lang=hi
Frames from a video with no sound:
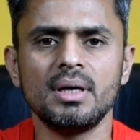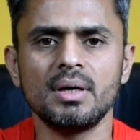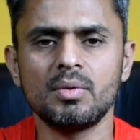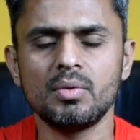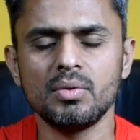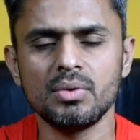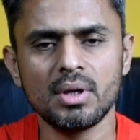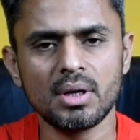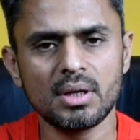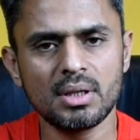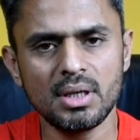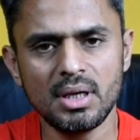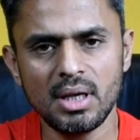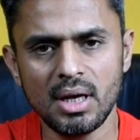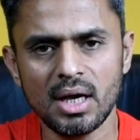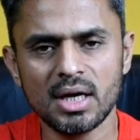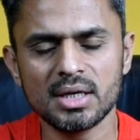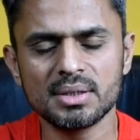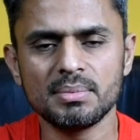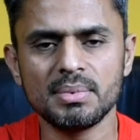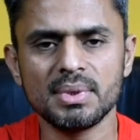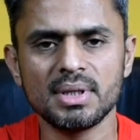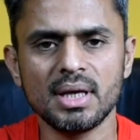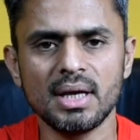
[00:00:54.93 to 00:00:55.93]
कुदरती
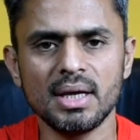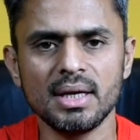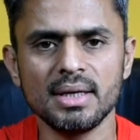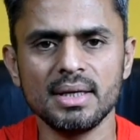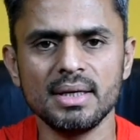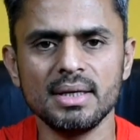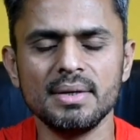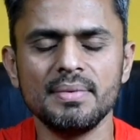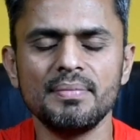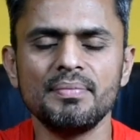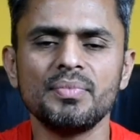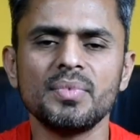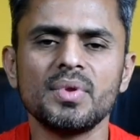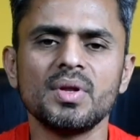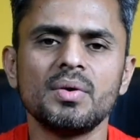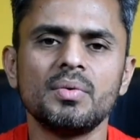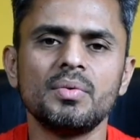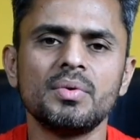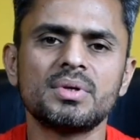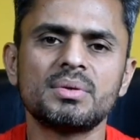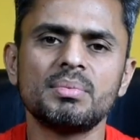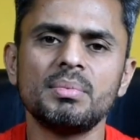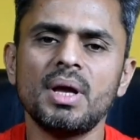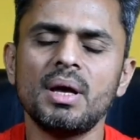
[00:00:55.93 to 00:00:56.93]
इलाज बताएंगे
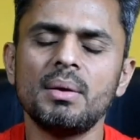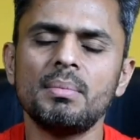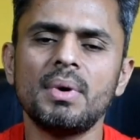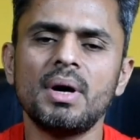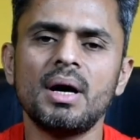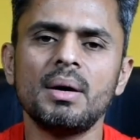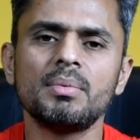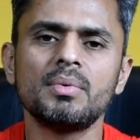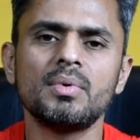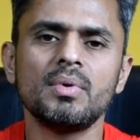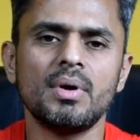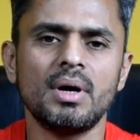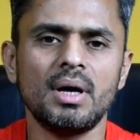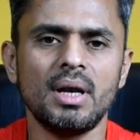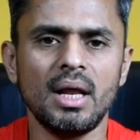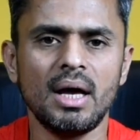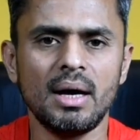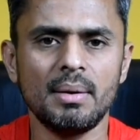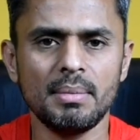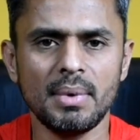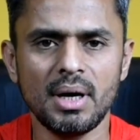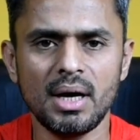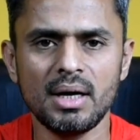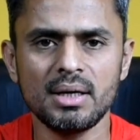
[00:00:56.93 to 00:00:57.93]
उसमें हम आपको
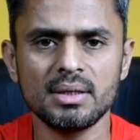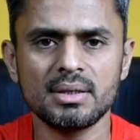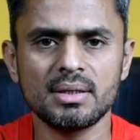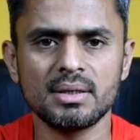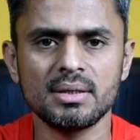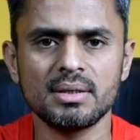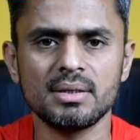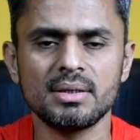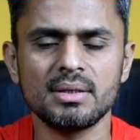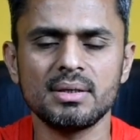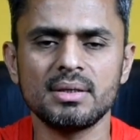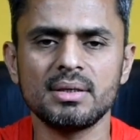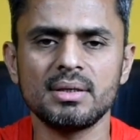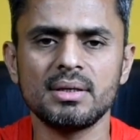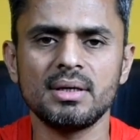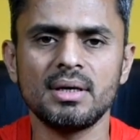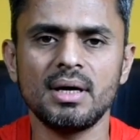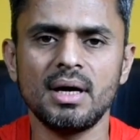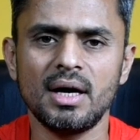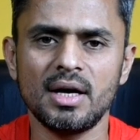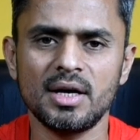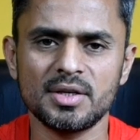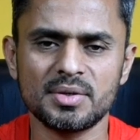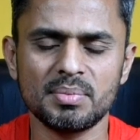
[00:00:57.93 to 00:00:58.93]

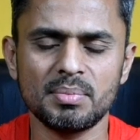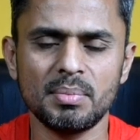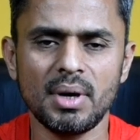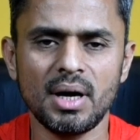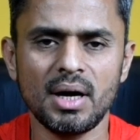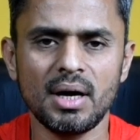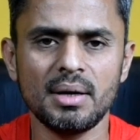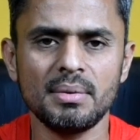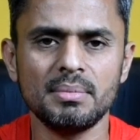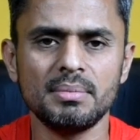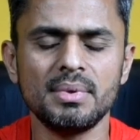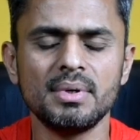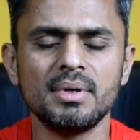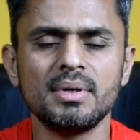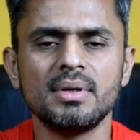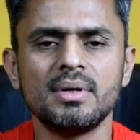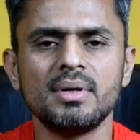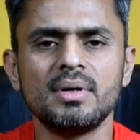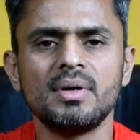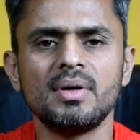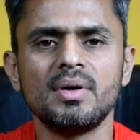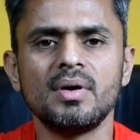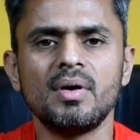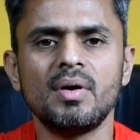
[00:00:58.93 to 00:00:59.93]
अलामत
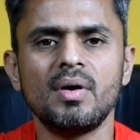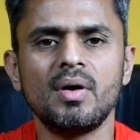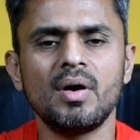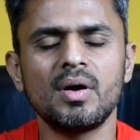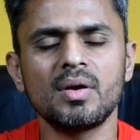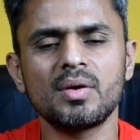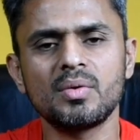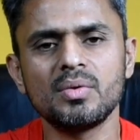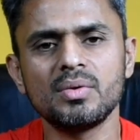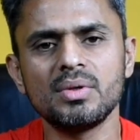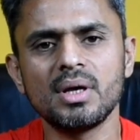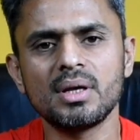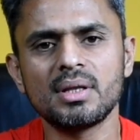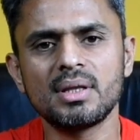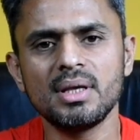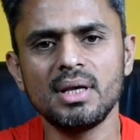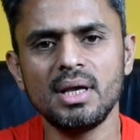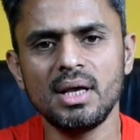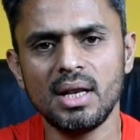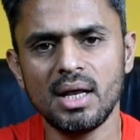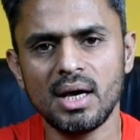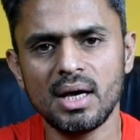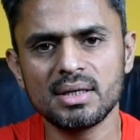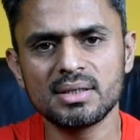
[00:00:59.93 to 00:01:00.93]
इसबाब और कुदरती
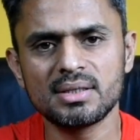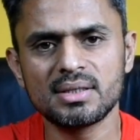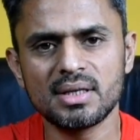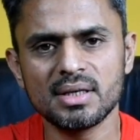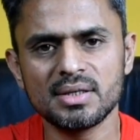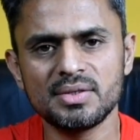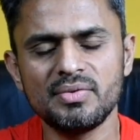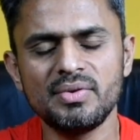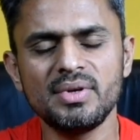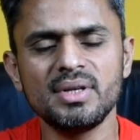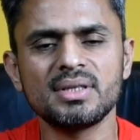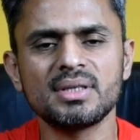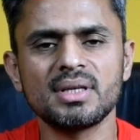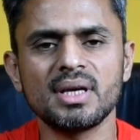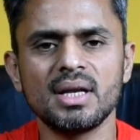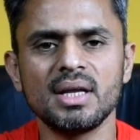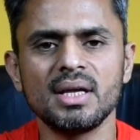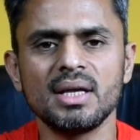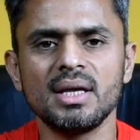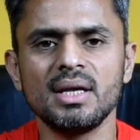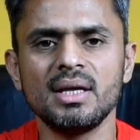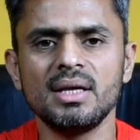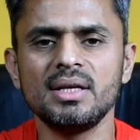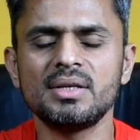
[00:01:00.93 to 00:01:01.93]
इलाज तजवीज़
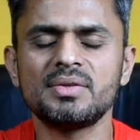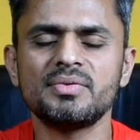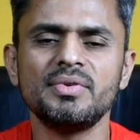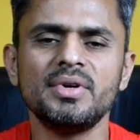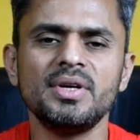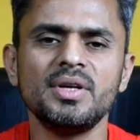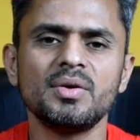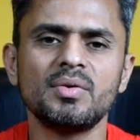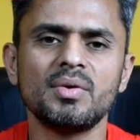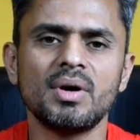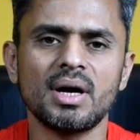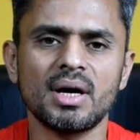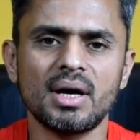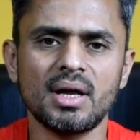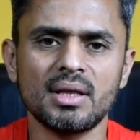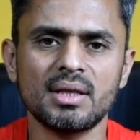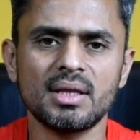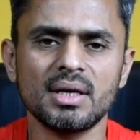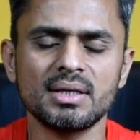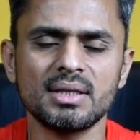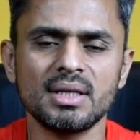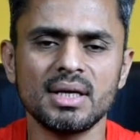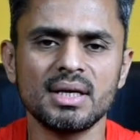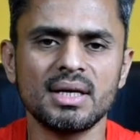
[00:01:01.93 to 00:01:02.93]
करेंगे इस वीडियो को आखिर
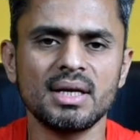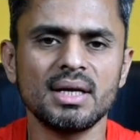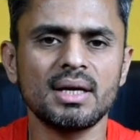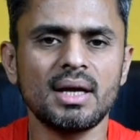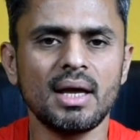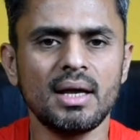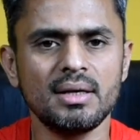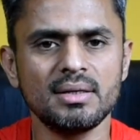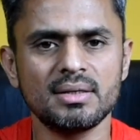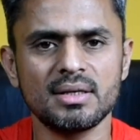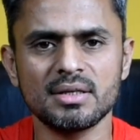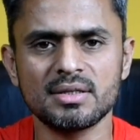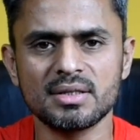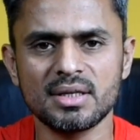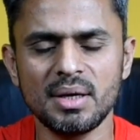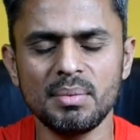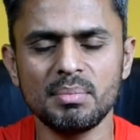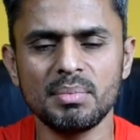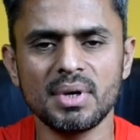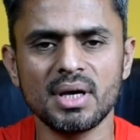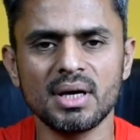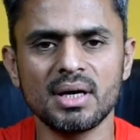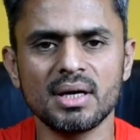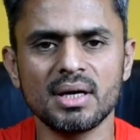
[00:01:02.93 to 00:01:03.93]
तक देखें कहीं से स्किप ना